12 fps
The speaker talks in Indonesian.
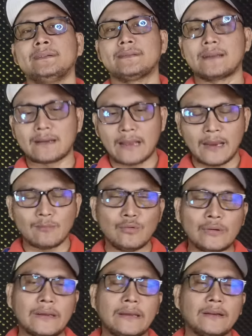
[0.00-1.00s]
terkait
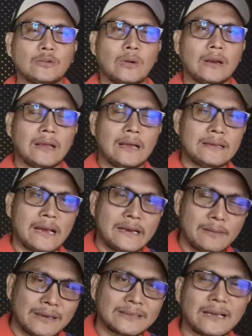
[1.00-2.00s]
mungkin keluarganya
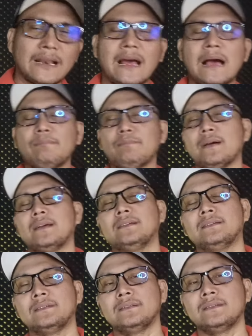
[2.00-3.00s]
ada masalah apa,
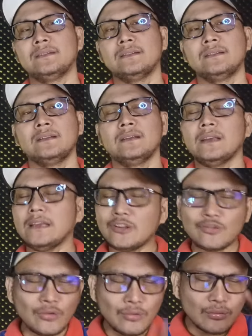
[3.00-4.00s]

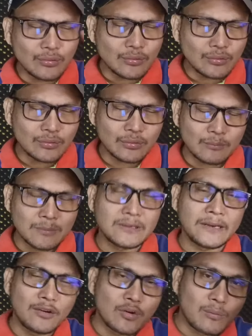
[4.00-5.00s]
itu
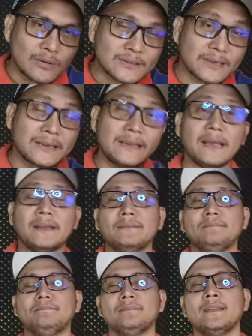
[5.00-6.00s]
menjadi nomor sekian.
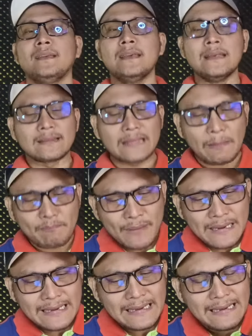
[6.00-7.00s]
Tapi